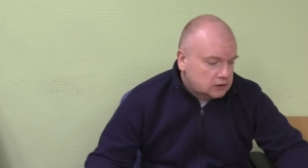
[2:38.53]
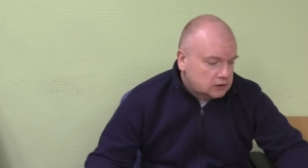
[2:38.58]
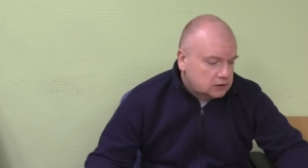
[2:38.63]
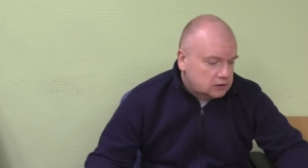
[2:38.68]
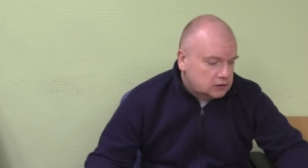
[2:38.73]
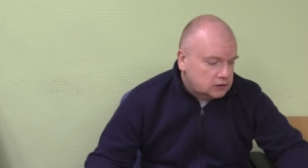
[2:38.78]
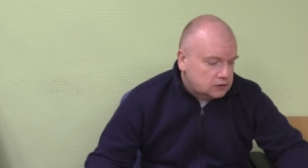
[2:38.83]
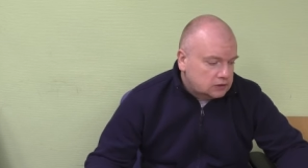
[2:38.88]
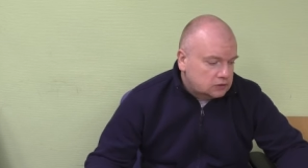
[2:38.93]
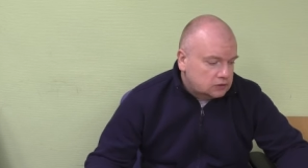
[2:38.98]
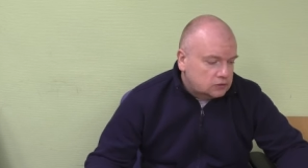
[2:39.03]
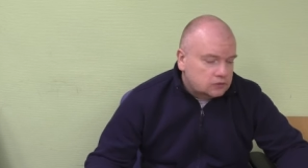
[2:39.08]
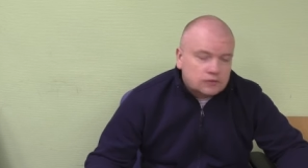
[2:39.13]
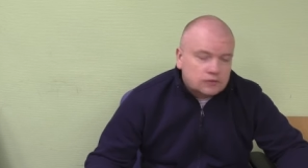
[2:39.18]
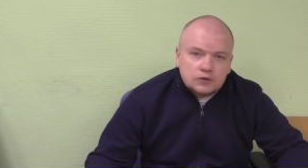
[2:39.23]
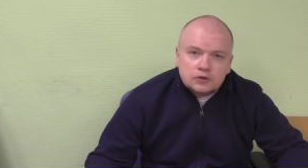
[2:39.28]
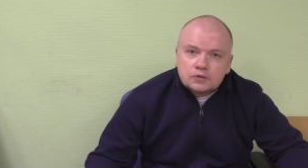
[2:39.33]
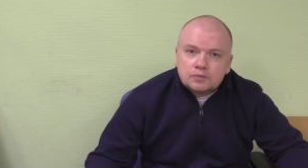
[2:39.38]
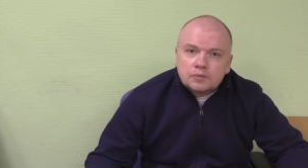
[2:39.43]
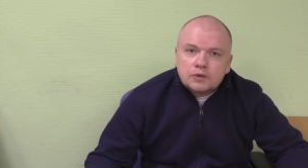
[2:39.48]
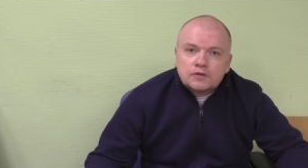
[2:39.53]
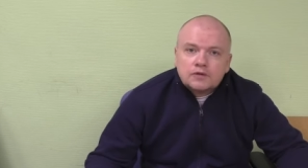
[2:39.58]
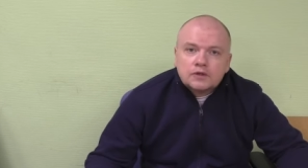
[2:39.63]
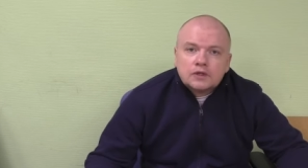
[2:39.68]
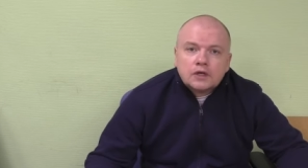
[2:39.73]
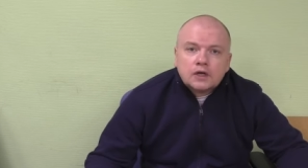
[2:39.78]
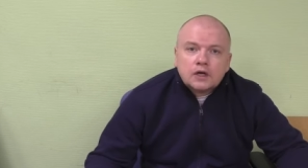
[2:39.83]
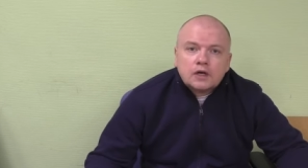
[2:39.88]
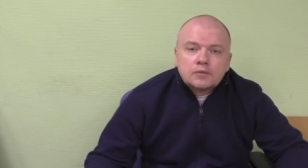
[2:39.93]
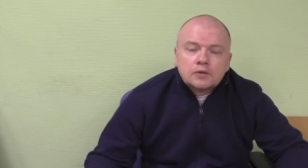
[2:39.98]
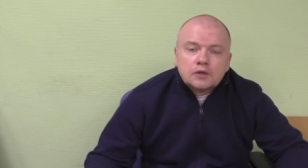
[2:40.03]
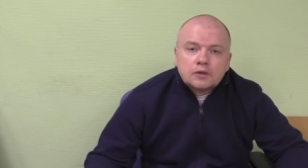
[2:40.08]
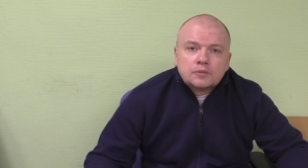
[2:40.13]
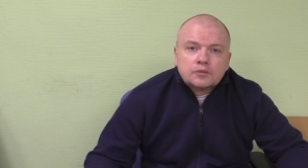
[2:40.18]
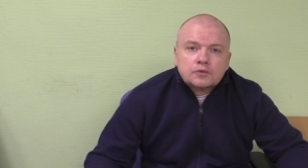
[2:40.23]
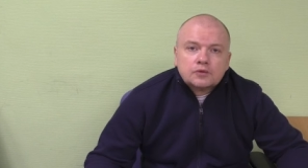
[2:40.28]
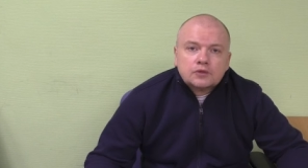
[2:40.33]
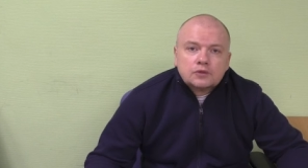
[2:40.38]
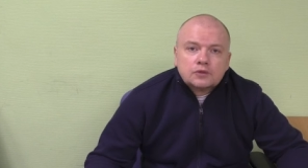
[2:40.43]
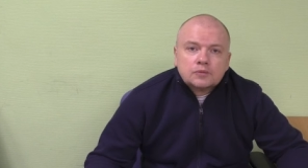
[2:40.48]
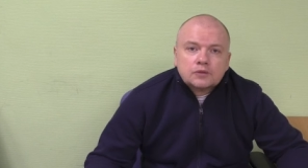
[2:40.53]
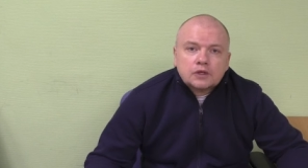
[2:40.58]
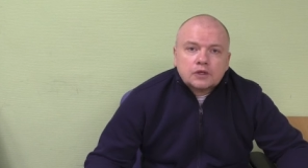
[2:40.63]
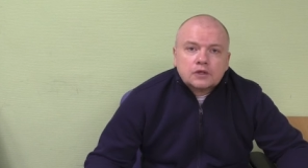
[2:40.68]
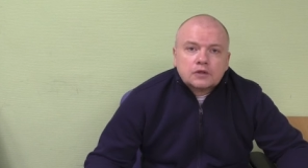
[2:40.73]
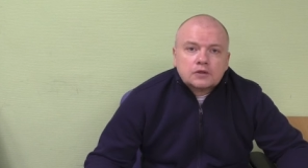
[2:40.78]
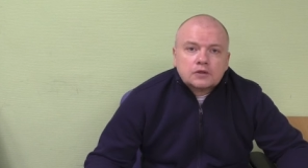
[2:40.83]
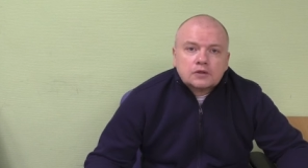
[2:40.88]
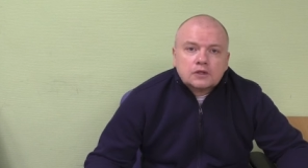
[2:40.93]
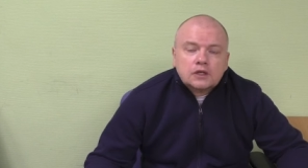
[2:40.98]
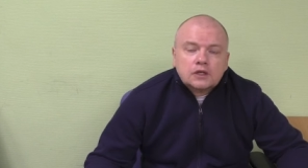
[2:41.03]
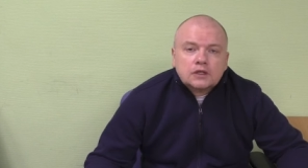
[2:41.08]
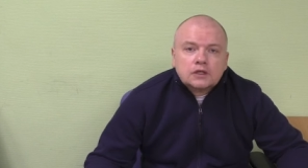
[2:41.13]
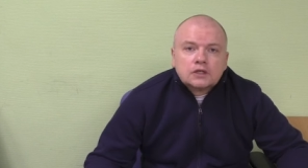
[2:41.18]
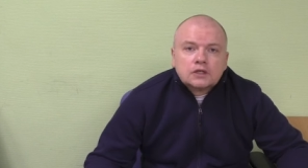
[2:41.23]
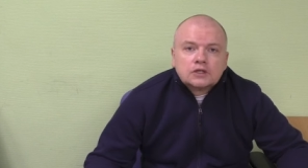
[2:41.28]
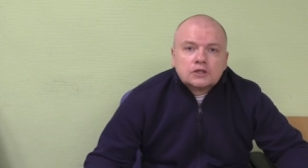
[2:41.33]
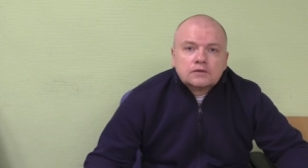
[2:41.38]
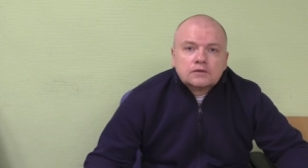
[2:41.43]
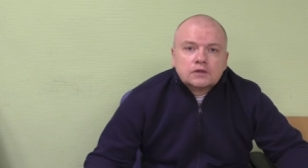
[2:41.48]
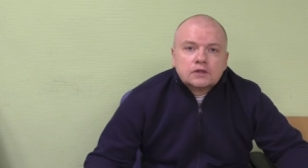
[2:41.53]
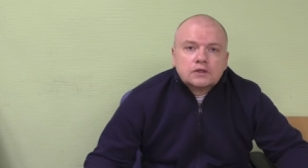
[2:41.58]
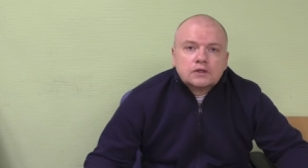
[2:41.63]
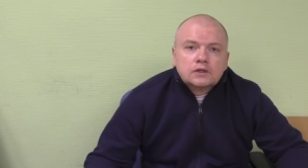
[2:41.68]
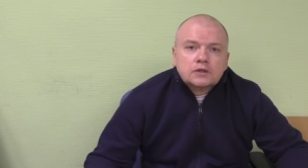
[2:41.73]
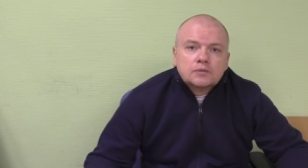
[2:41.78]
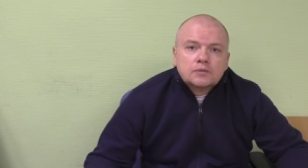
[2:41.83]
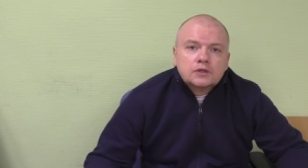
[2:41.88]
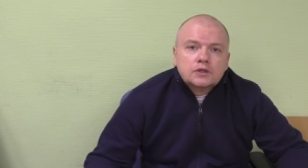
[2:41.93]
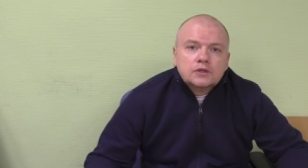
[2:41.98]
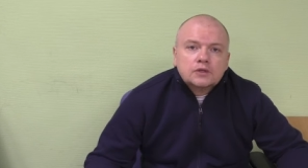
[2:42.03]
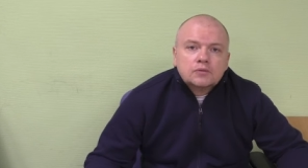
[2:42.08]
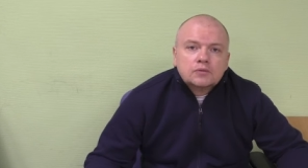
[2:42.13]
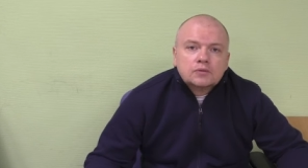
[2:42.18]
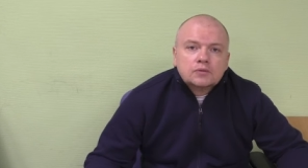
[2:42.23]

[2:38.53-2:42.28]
Э, но вот по федорам, допустим, да, для нашего рынка мы не